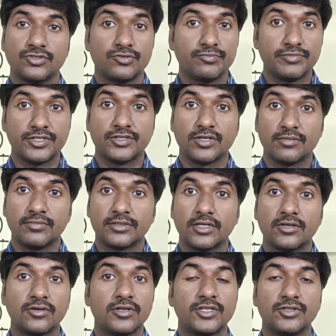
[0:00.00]
సో మీరు
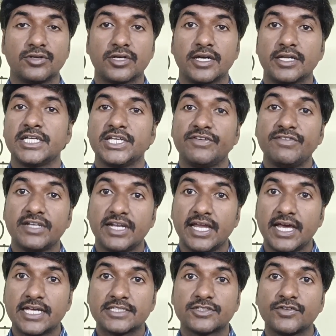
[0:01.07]
నమ్ముతారో లేదో కానీ ఇవి
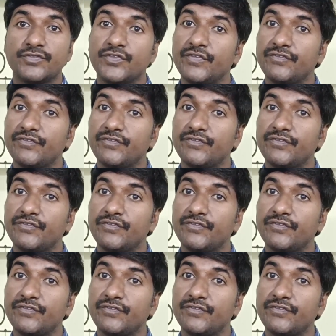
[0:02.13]
లాస్ట్